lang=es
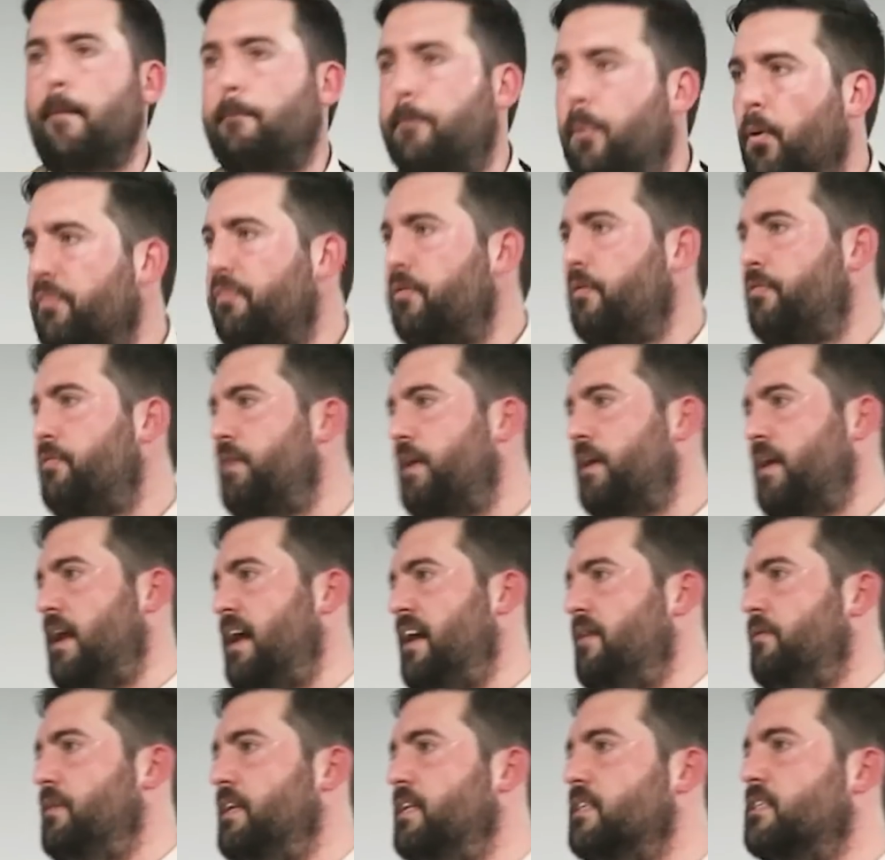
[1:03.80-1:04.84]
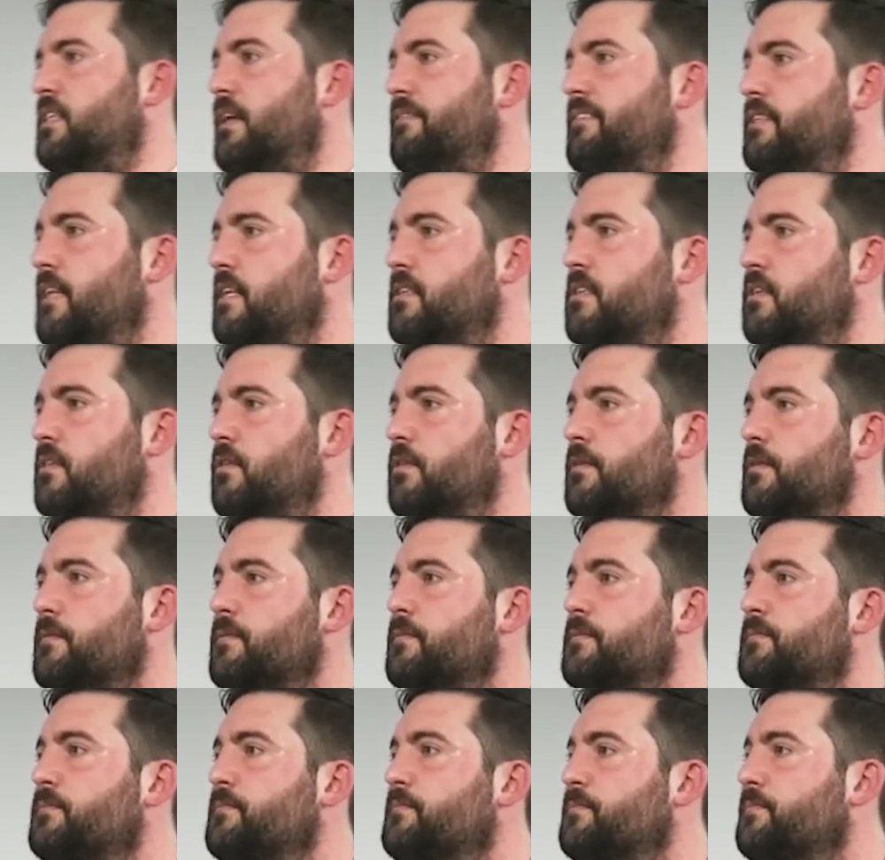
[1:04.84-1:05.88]
a pozo cerrado en esta habitación.
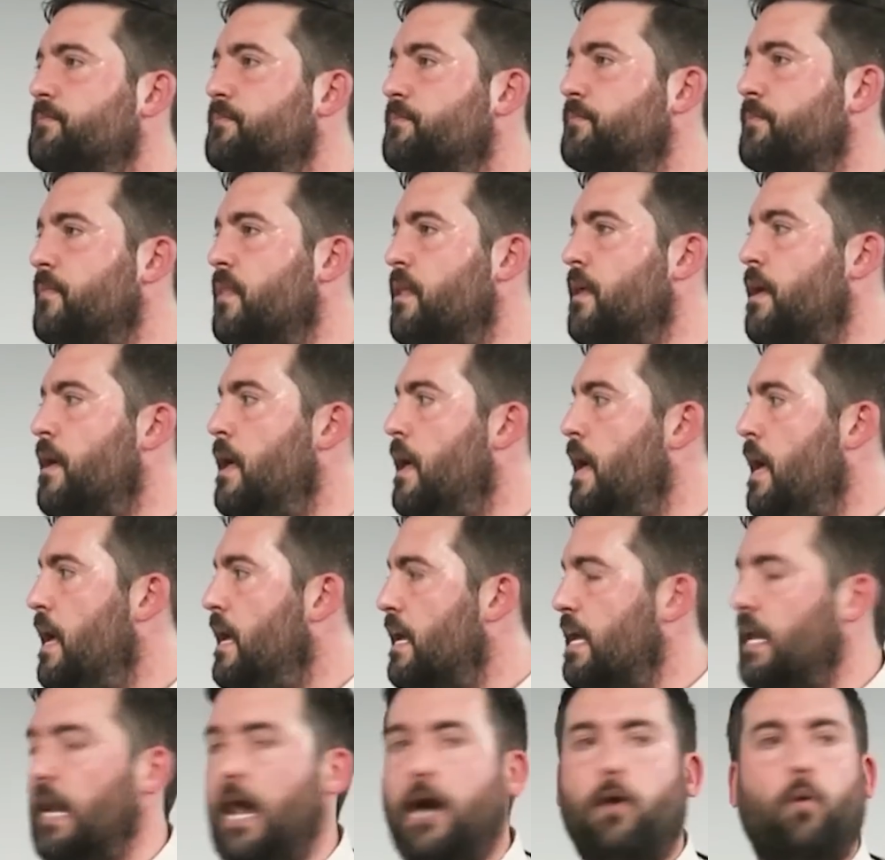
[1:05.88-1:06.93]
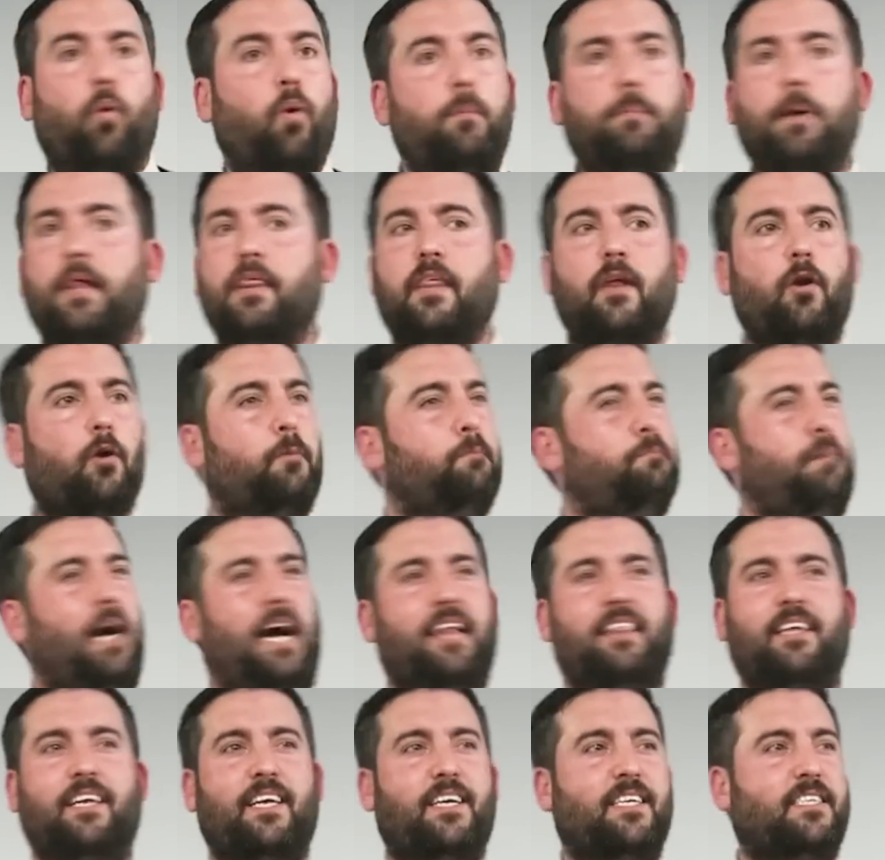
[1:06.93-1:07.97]
Y la culpa es de los
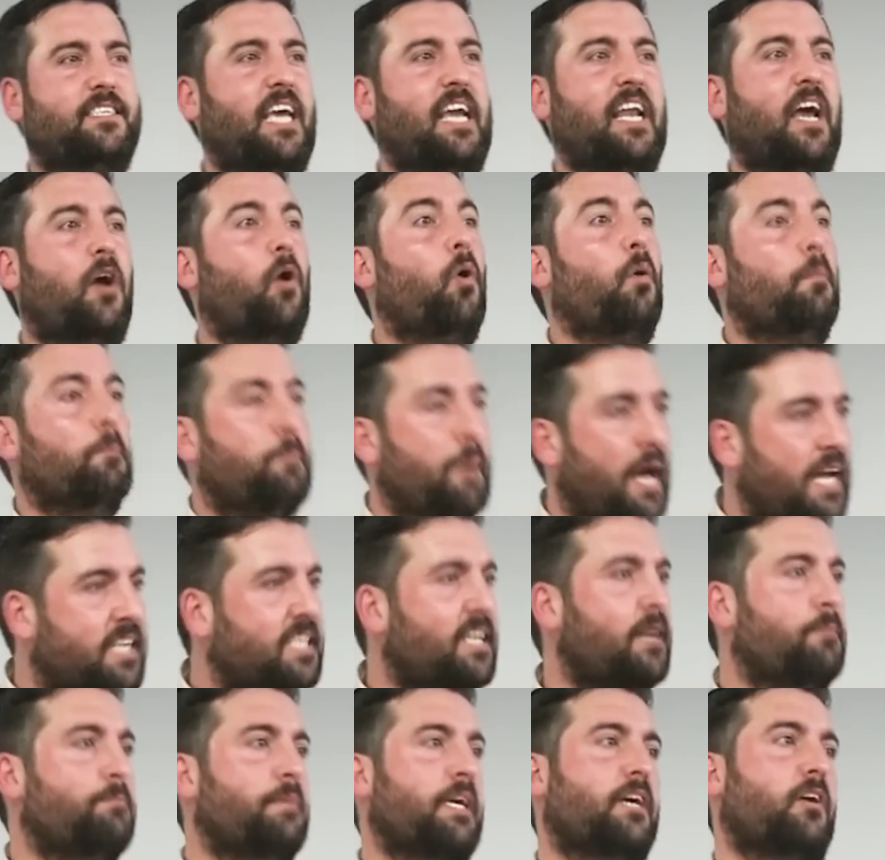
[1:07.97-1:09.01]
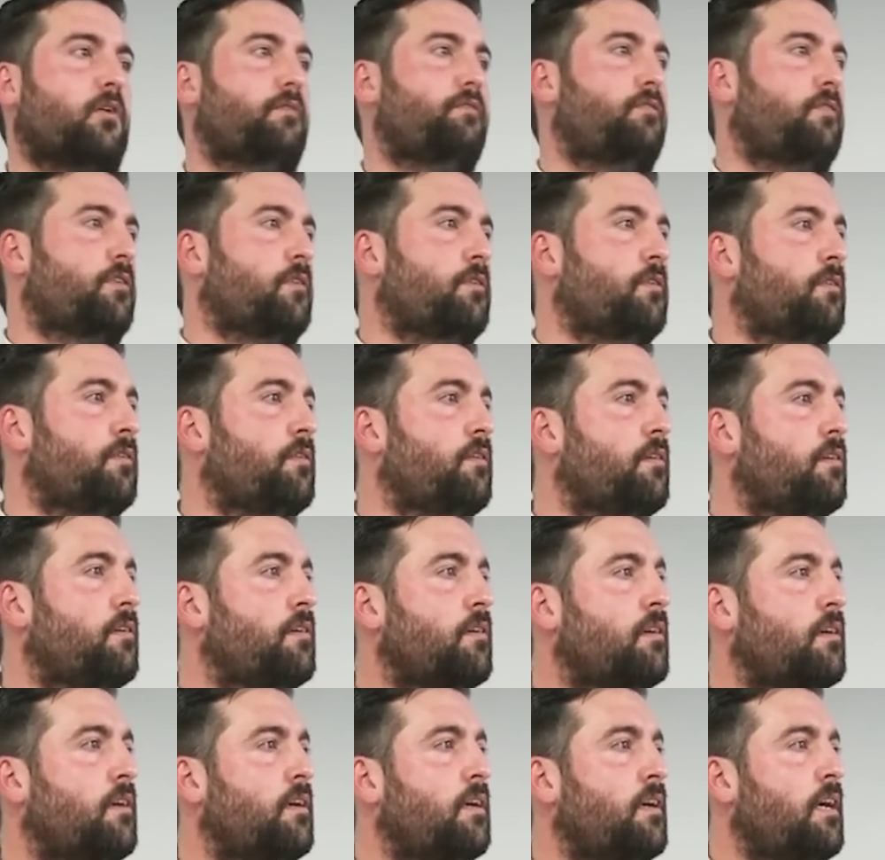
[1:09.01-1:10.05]
padres, que les compráis el micrófono.
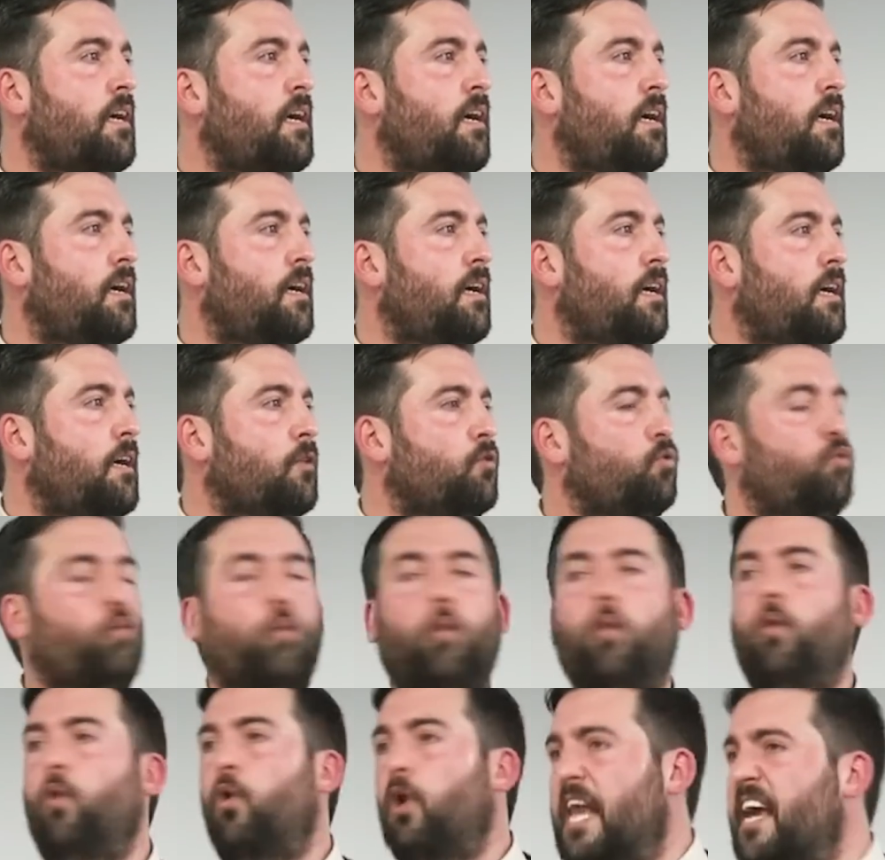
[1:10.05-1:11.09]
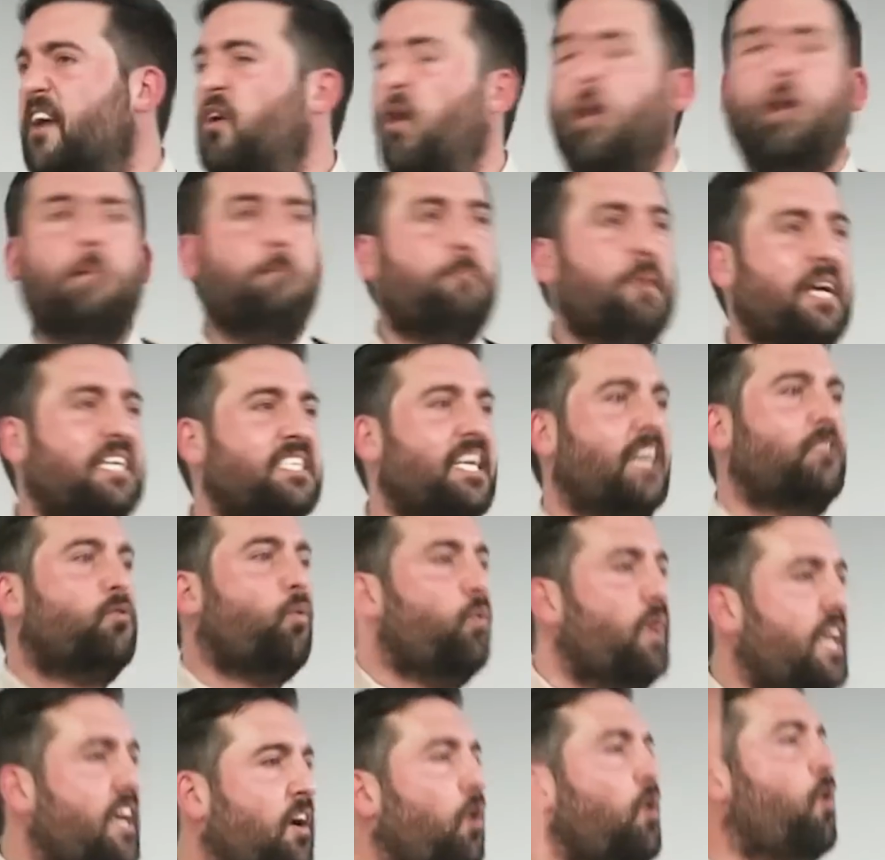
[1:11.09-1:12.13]
Tú le compras a
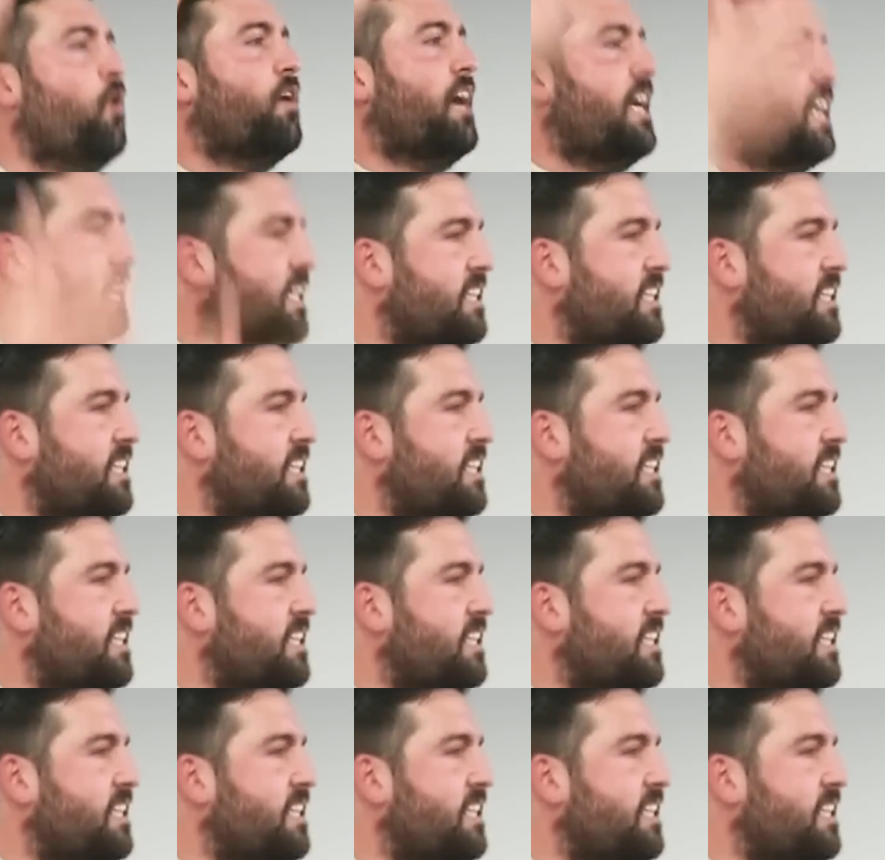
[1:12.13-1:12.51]
tu hijo lo que